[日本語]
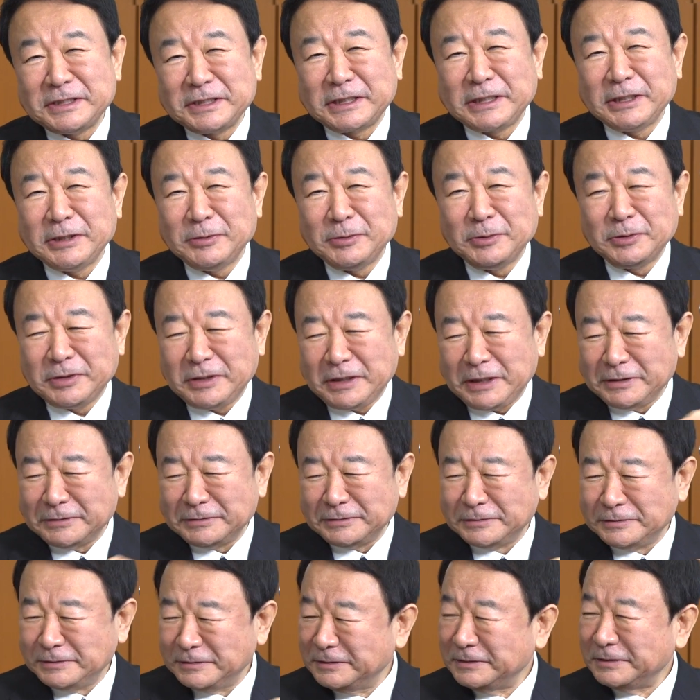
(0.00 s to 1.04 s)
田慶応のあ
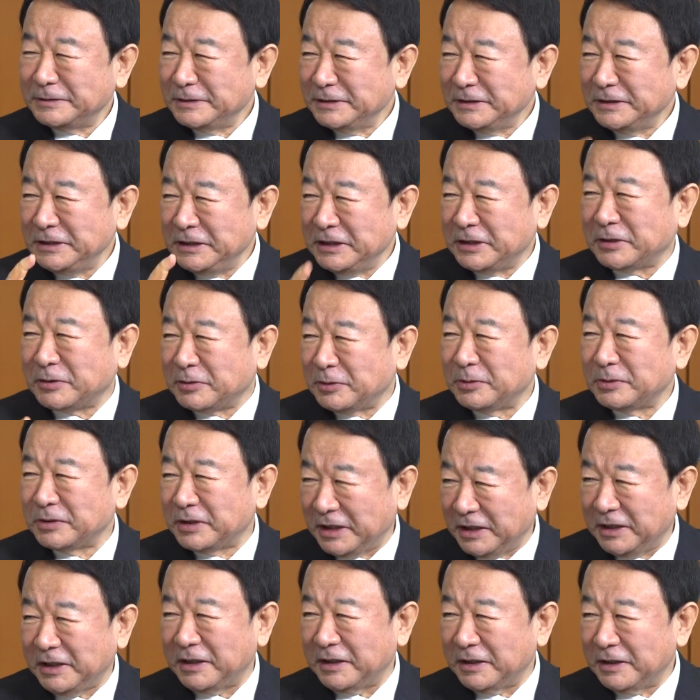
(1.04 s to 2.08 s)
る一校
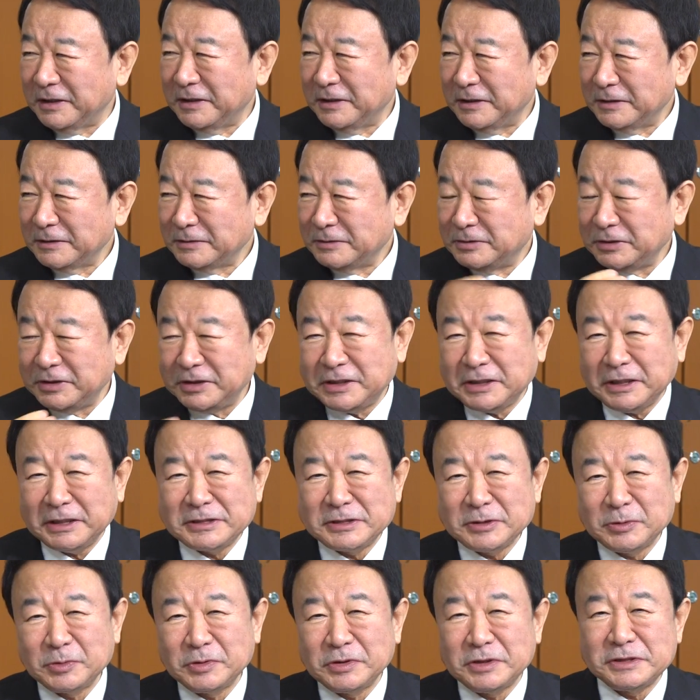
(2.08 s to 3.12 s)
で繰り返
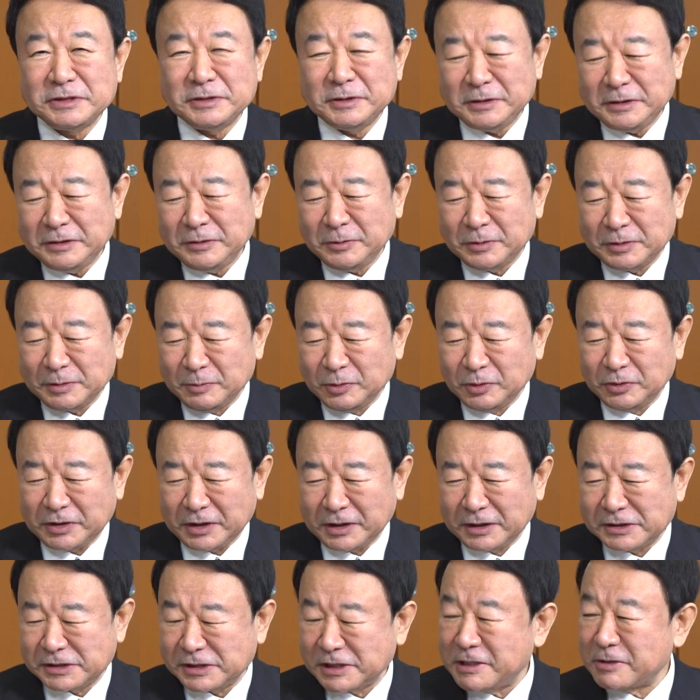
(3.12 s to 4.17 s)
し同じような問題
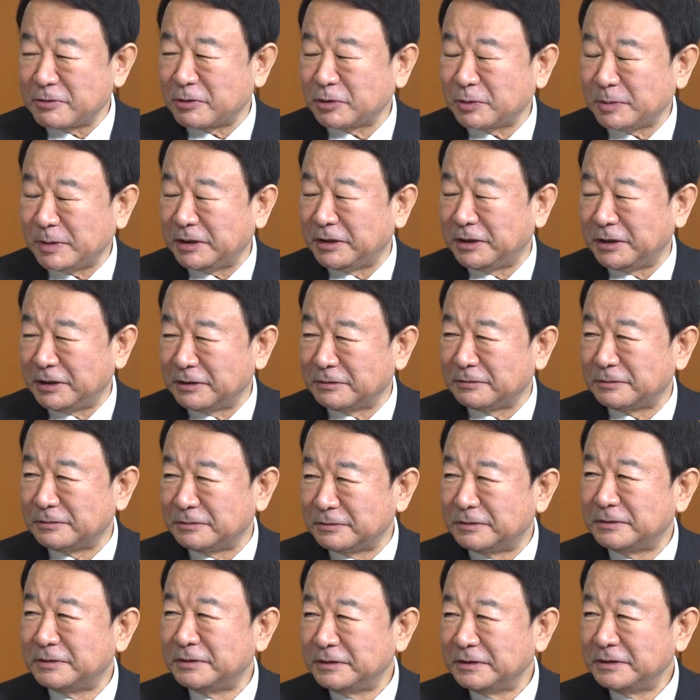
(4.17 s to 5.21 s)
が違う言葉で出てく
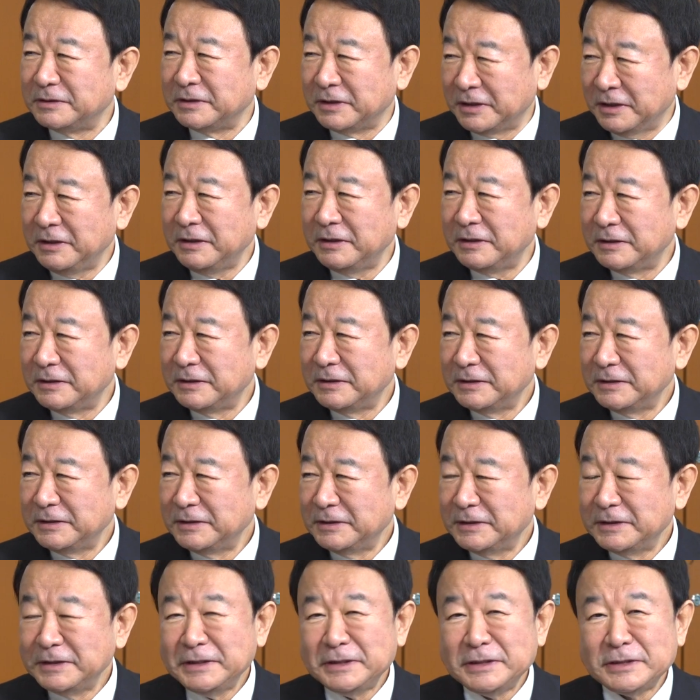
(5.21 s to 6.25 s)
る、ね、
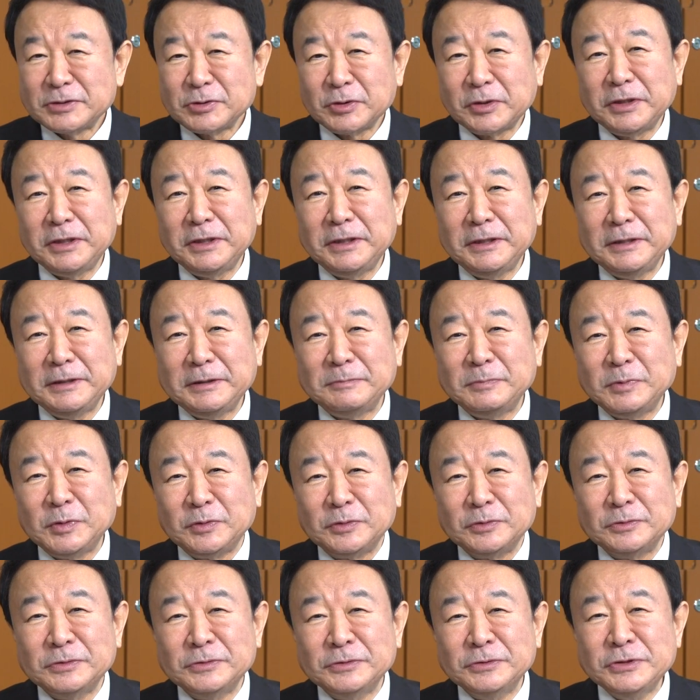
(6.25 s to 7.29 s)
それ
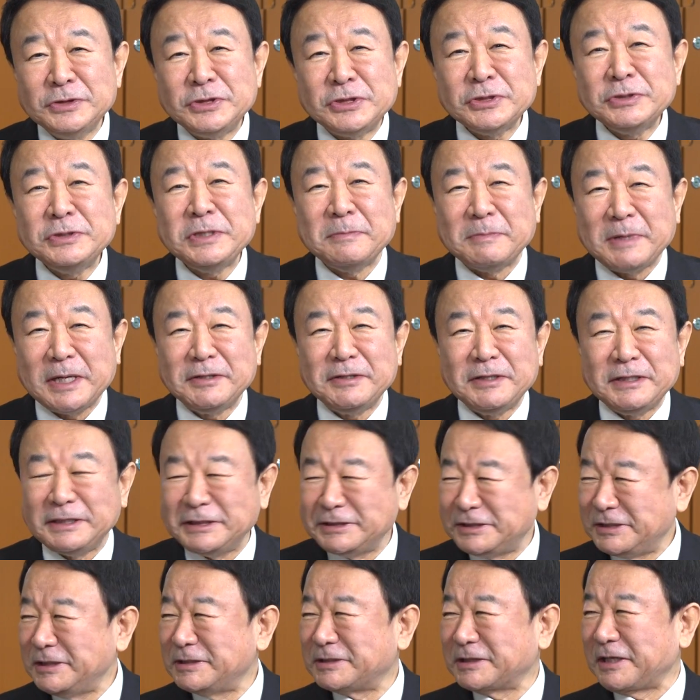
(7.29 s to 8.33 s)
もううん十年前の
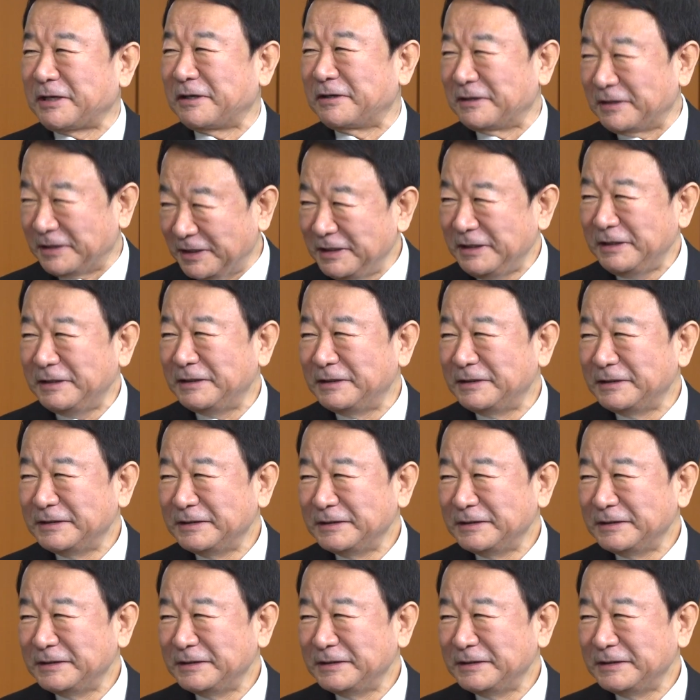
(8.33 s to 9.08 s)
話ですからね